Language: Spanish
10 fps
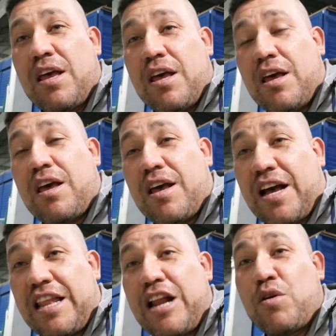eh,
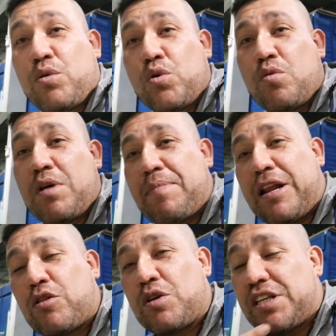canal youtuber
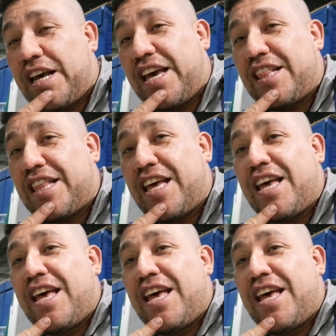para toda esa gente